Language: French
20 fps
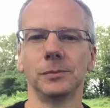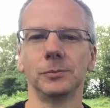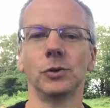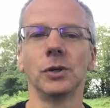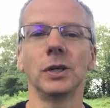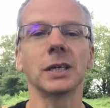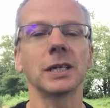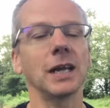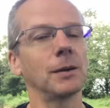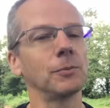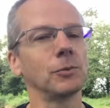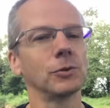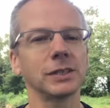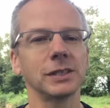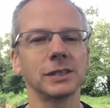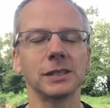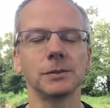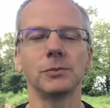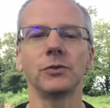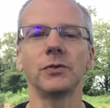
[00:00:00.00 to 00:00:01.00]
Bon là, clairement,
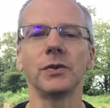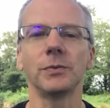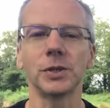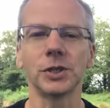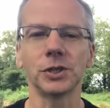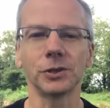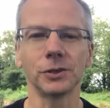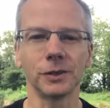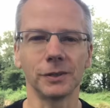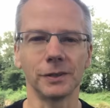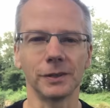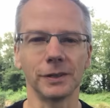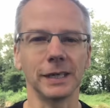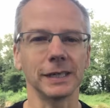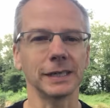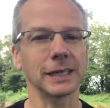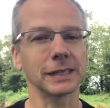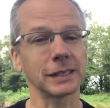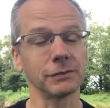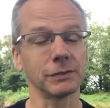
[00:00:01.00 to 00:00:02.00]
si t'es mauvais pêcheur,
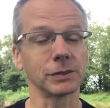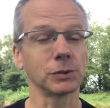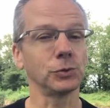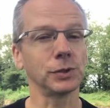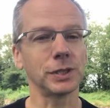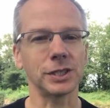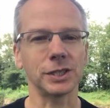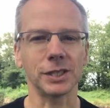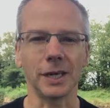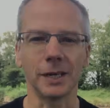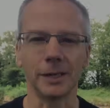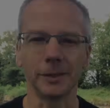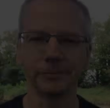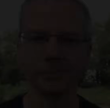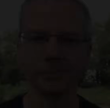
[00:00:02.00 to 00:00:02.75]
la carte, va te coûter cher.